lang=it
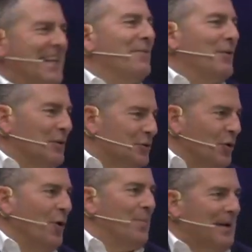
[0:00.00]
lavori
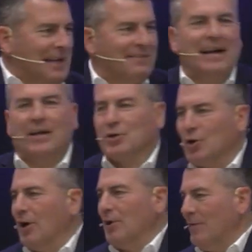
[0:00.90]
sopra, che vai a
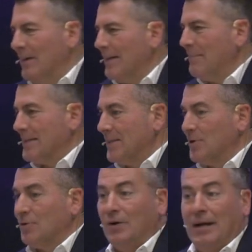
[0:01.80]
scioglierlo, vai dal
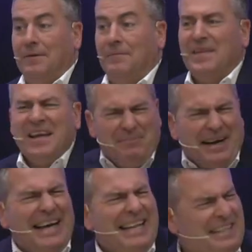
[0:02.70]
massaggiatore,
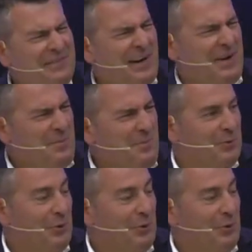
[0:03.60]
magari ti fa un po'